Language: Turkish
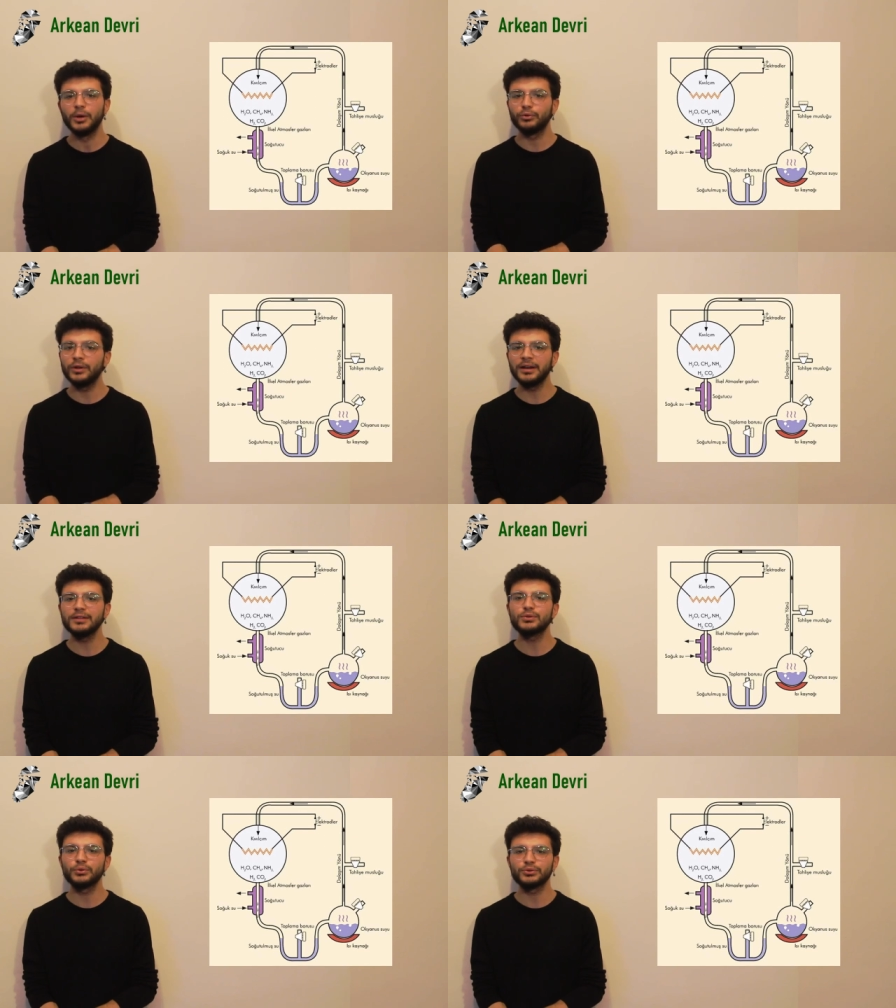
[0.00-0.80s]
Bu
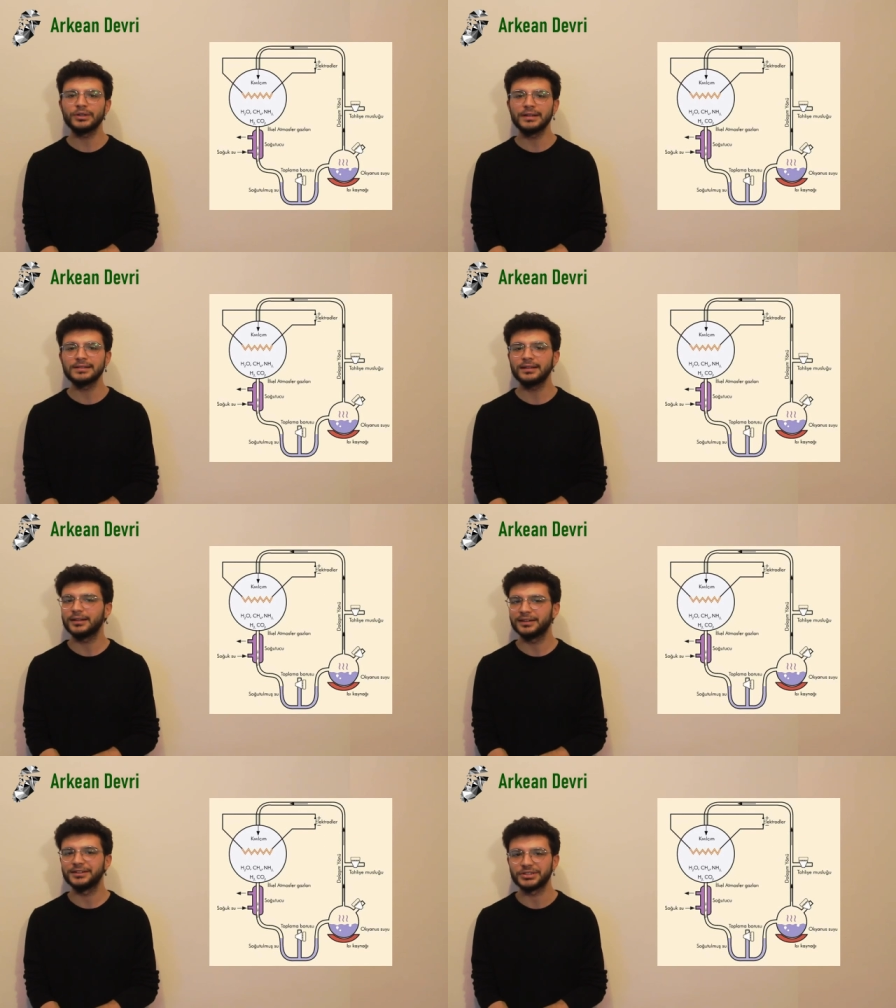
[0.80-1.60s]
deneyin sonuçları ise
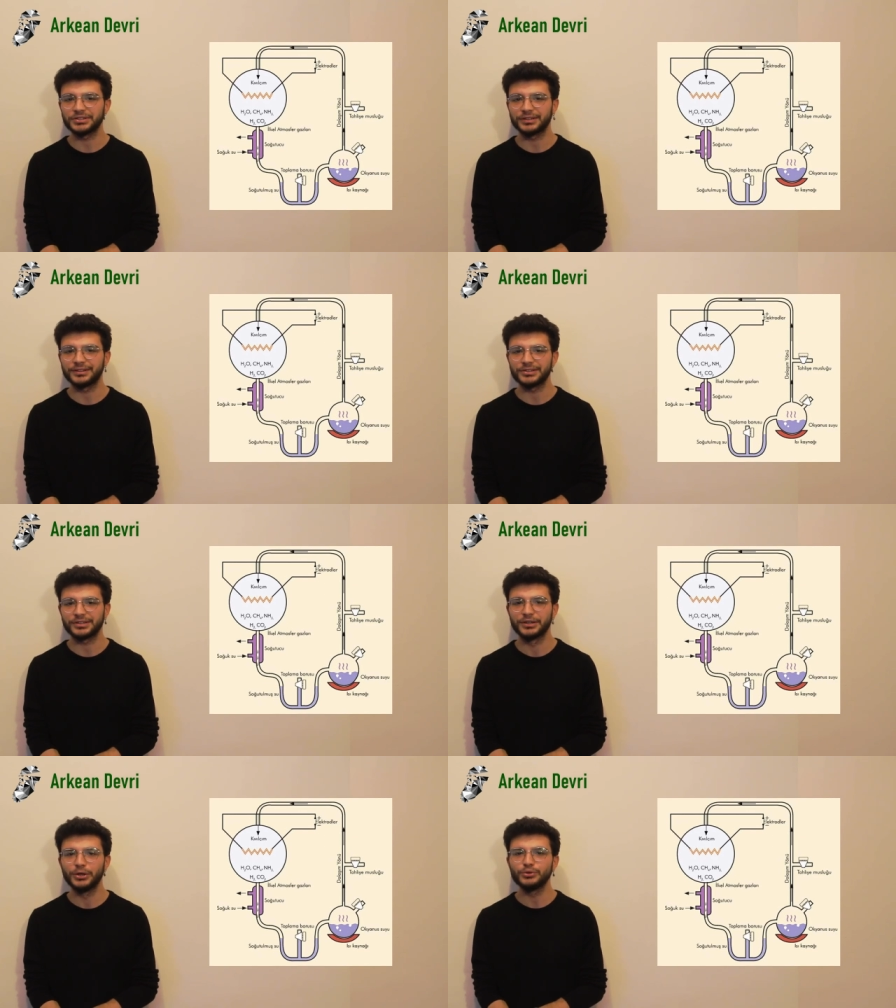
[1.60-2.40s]
daha da şaşırtıcı.
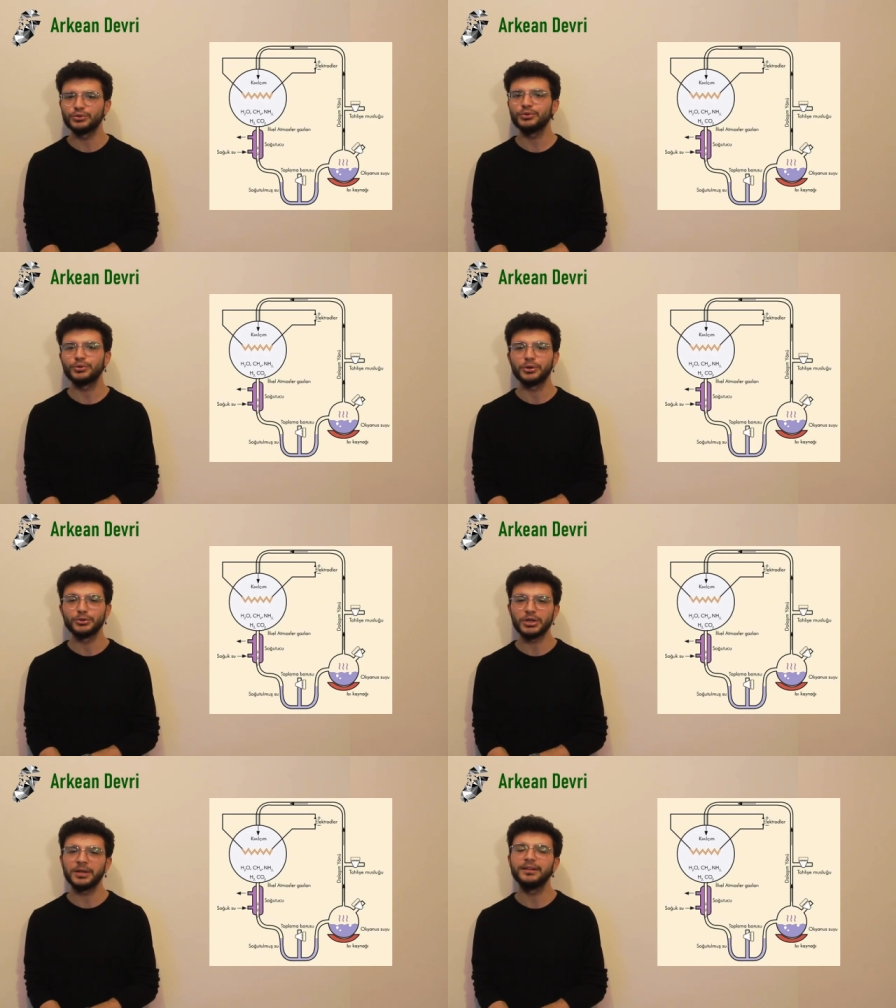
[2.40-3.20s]
Çünkü
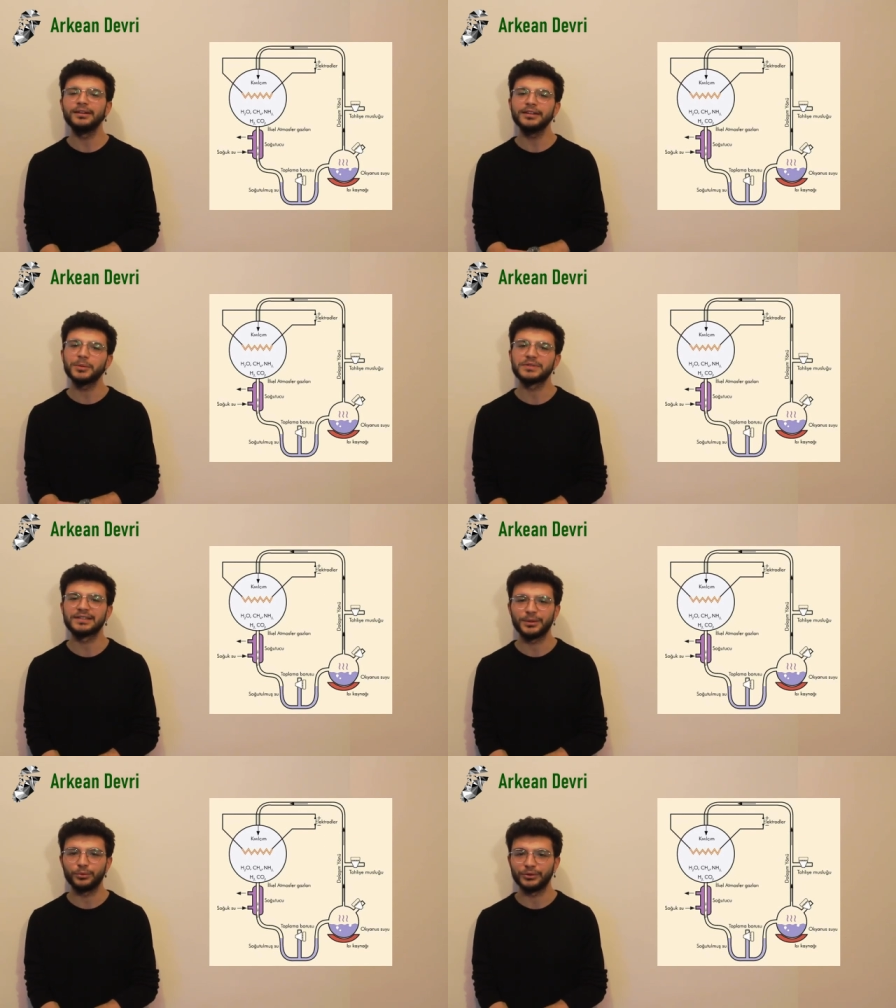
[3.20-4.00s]
canlılığın
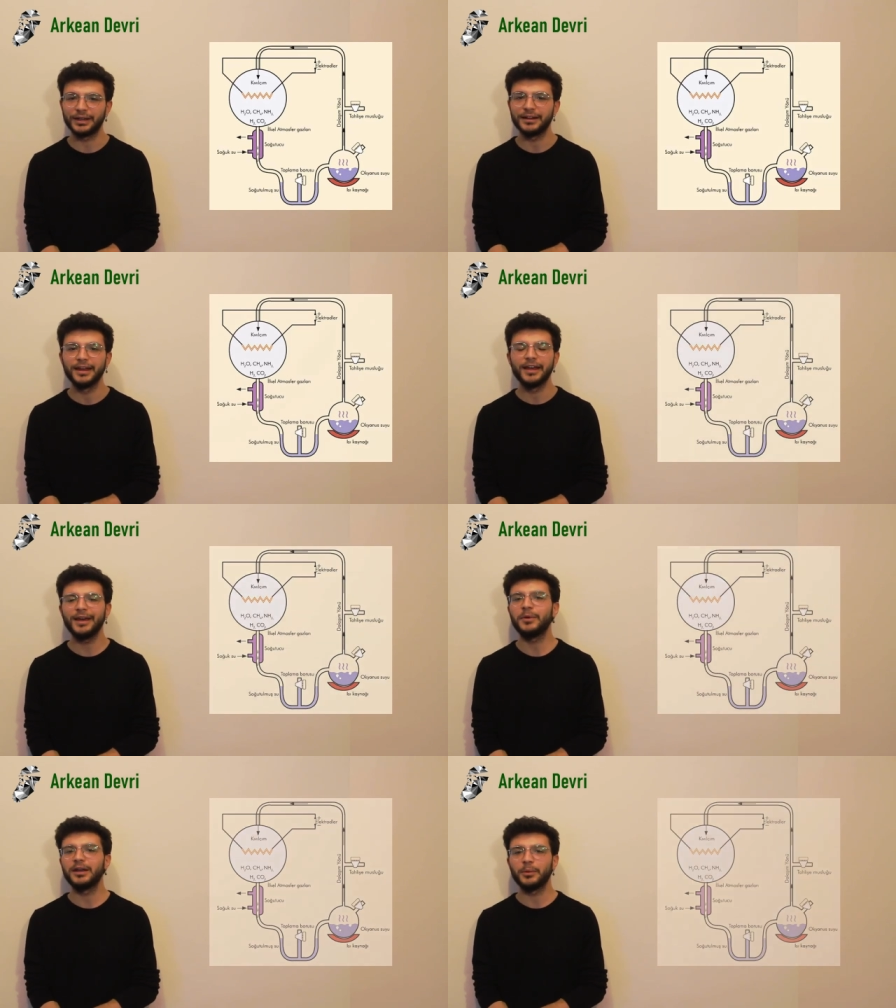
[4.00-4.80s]
yapısında bulunan
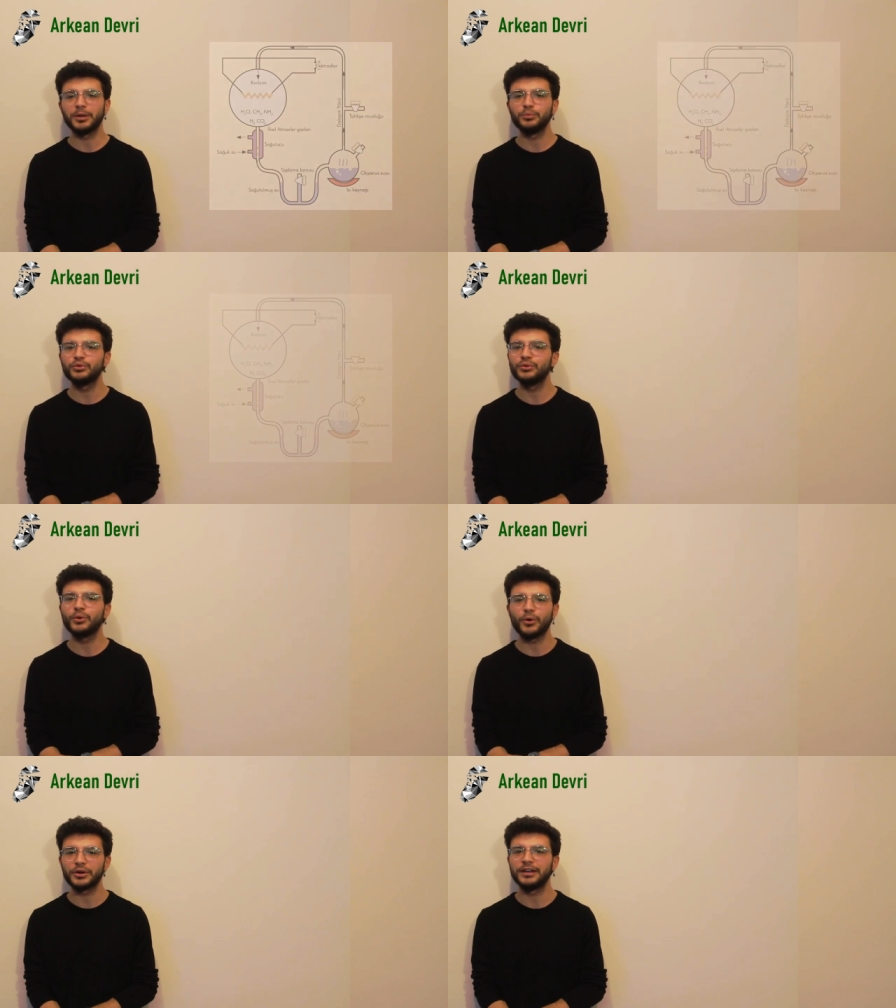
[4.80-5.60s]
hemen hemen bütün
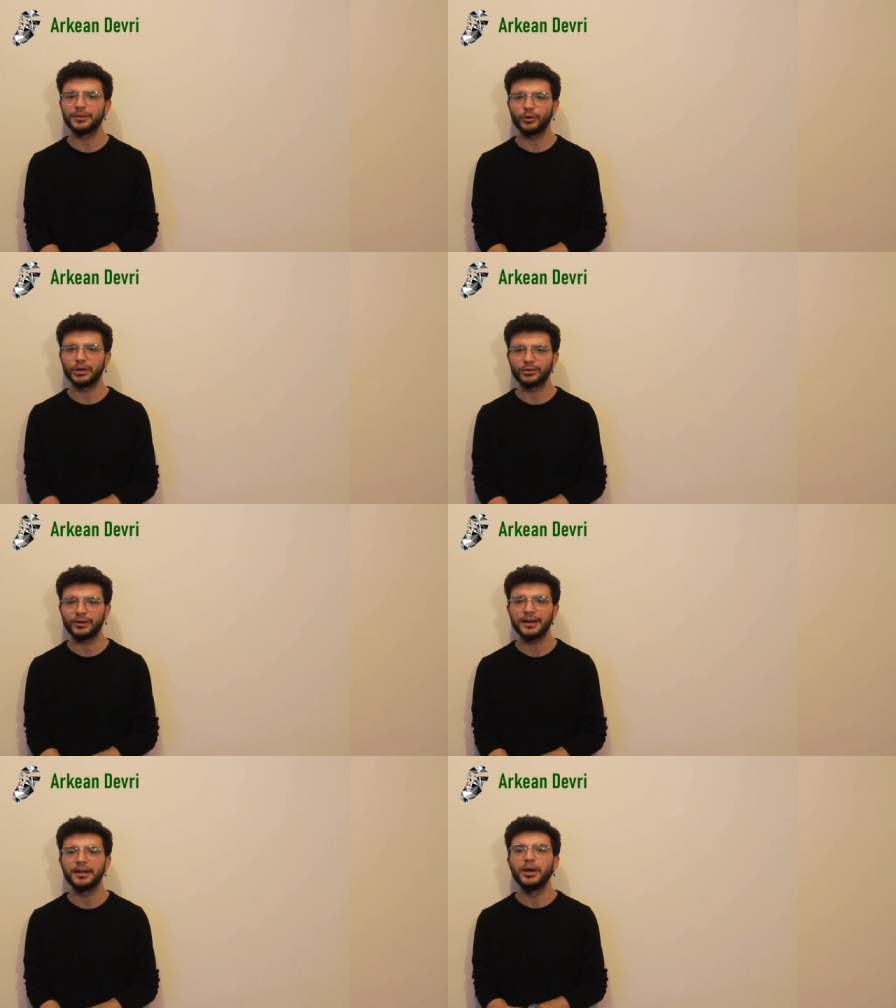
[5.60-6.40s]
organik
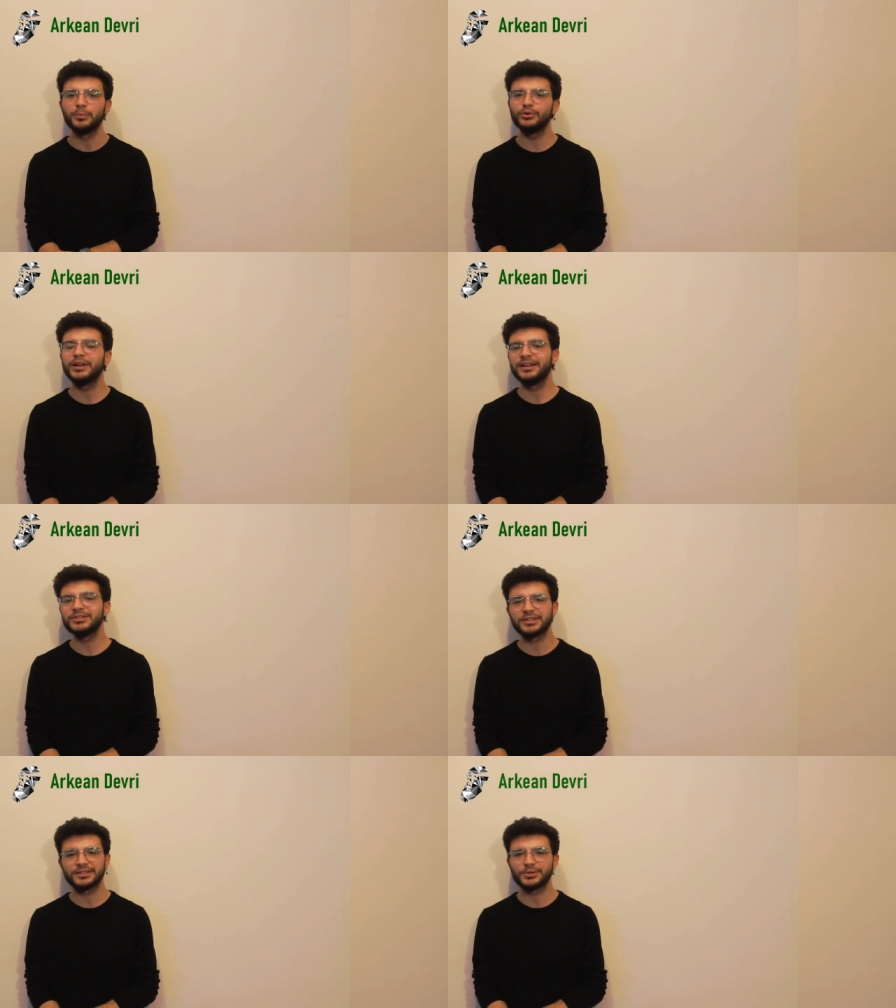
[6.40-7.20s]
moleküller bu deneyin
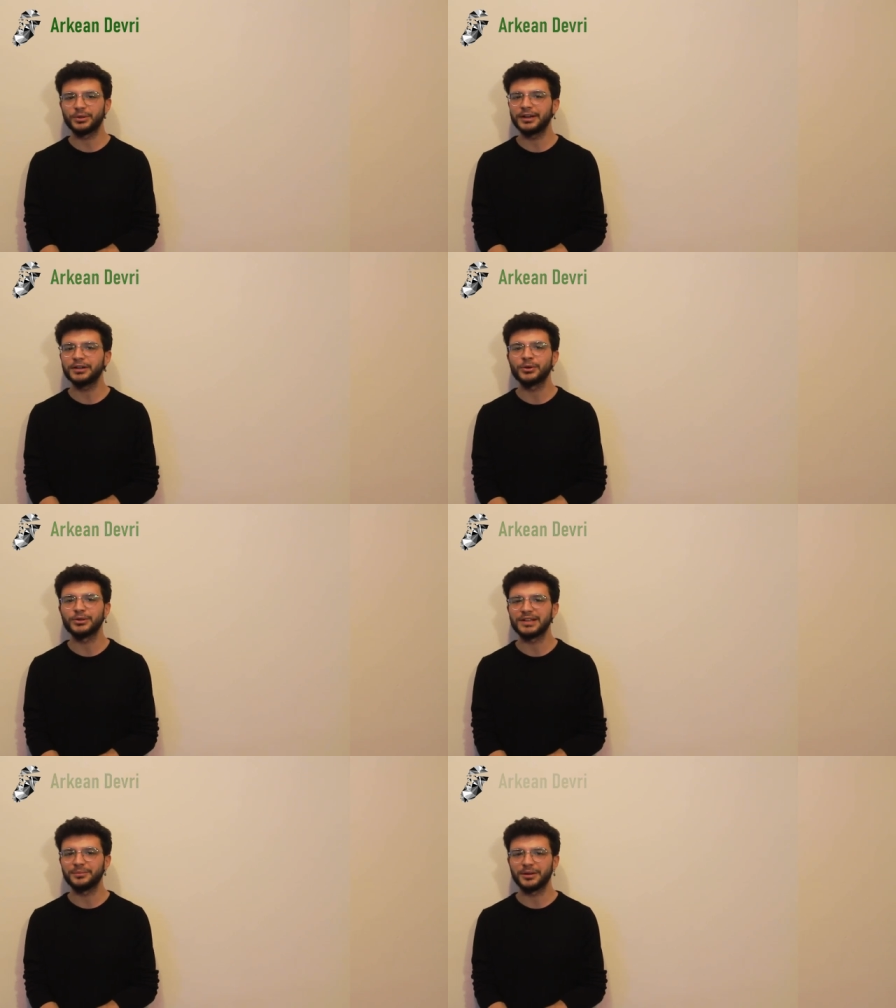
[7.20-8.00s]
çıktısı olarak
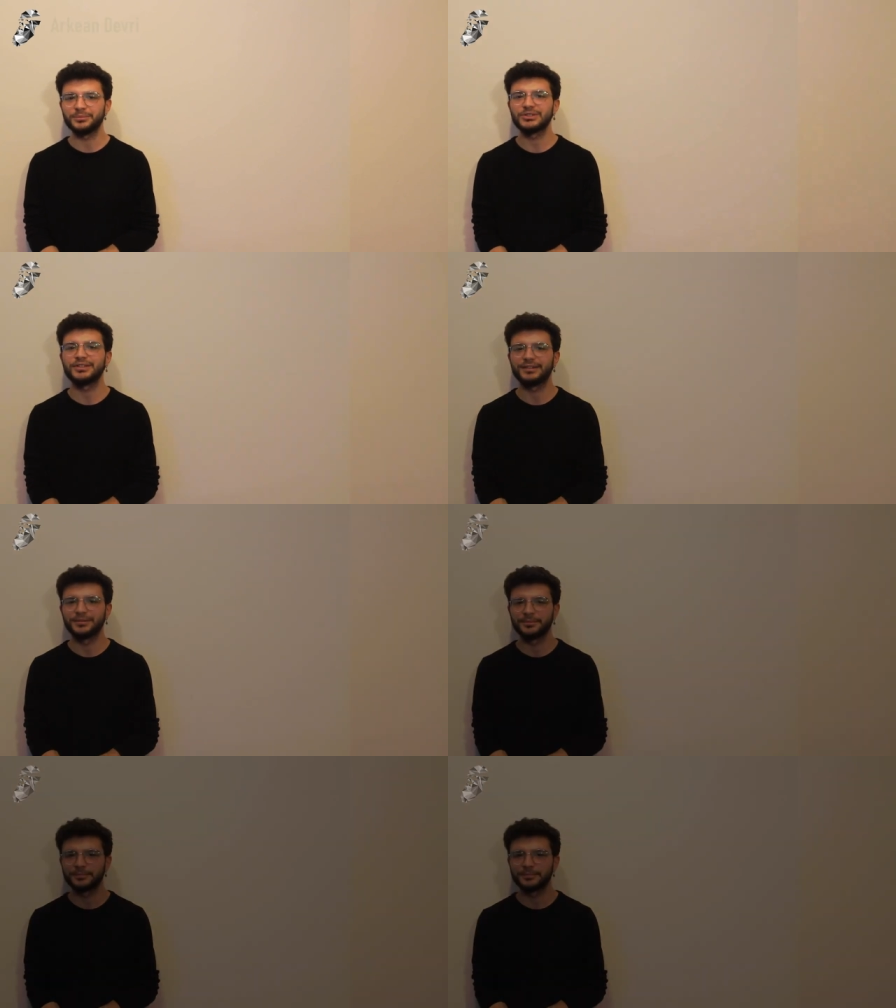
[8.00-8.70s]
gözlemlenmiştir.